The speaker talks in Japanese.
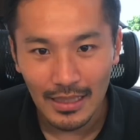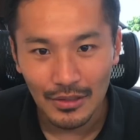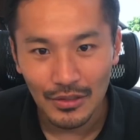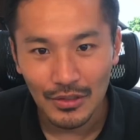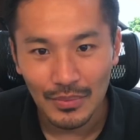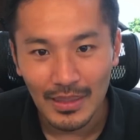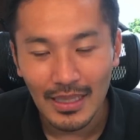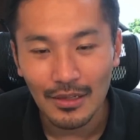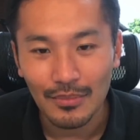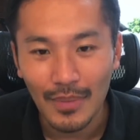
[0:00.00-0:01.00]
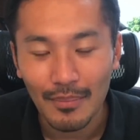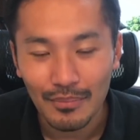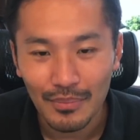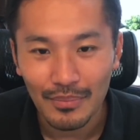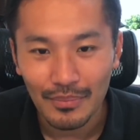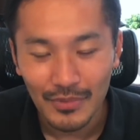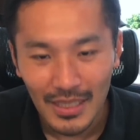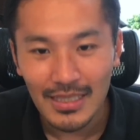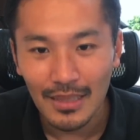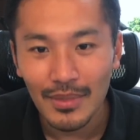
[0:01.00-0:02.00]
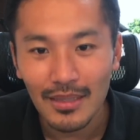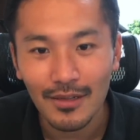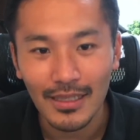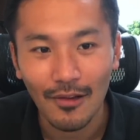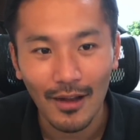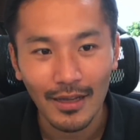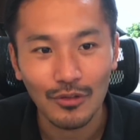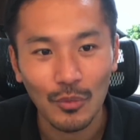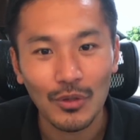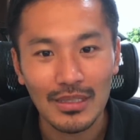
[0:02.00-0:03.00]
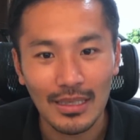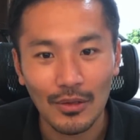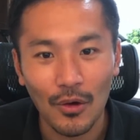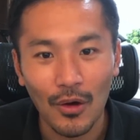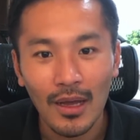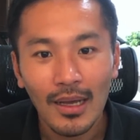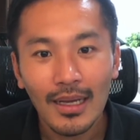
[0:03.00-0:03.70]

ネル見てる、まあ、昔から見てる方はわかると思うんですけど、